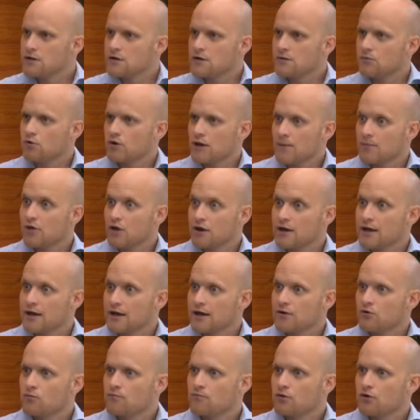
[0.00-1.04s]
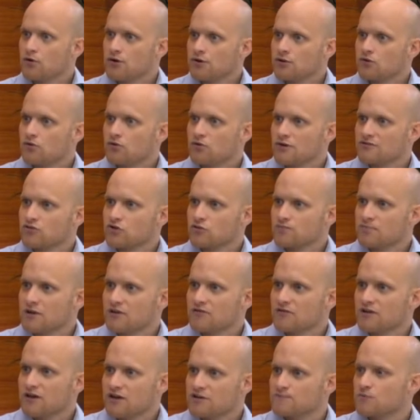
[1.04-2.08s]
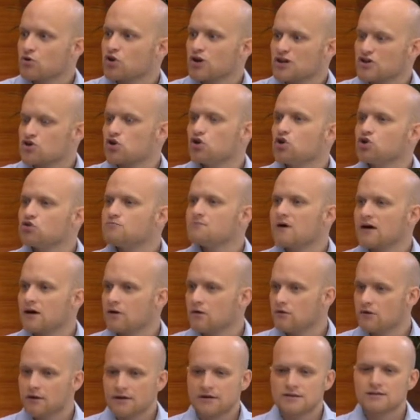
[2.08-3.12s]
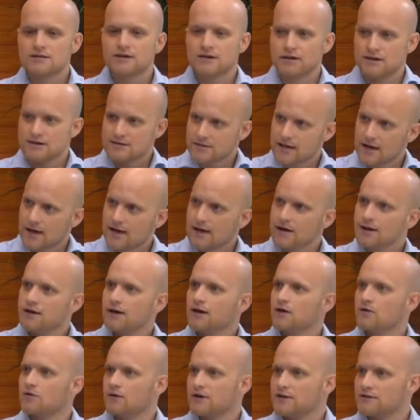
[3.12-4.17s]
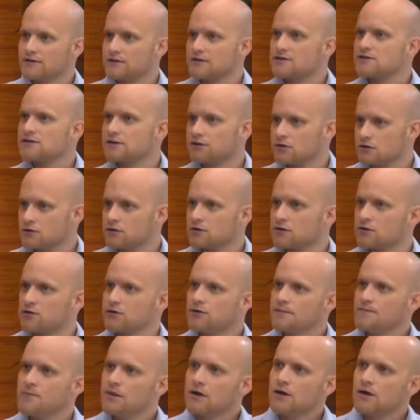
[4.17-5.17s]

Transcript: y voy a poder crear un proyecto con estos perfiles porque son los mejores en esta área o en este sector. ¿no?